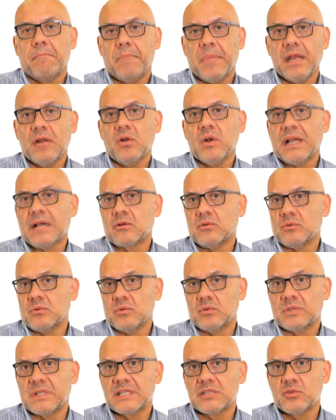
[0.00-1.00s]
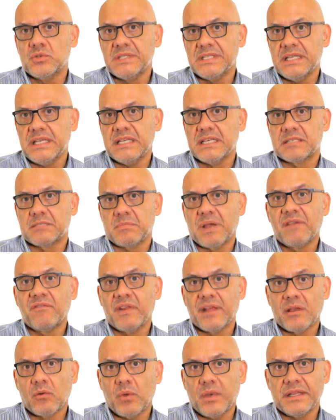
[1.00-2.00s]
pero la conducta suicida es más
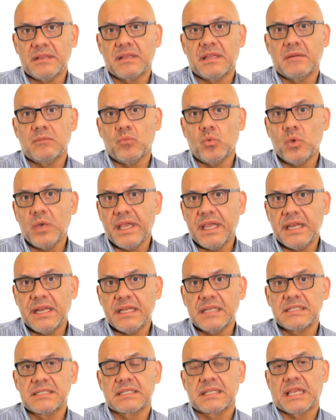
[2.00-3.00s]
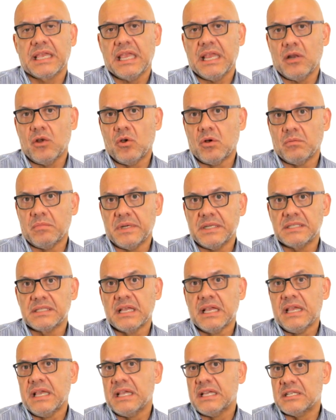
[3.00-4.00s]
frecuente en mujeres que en hombres.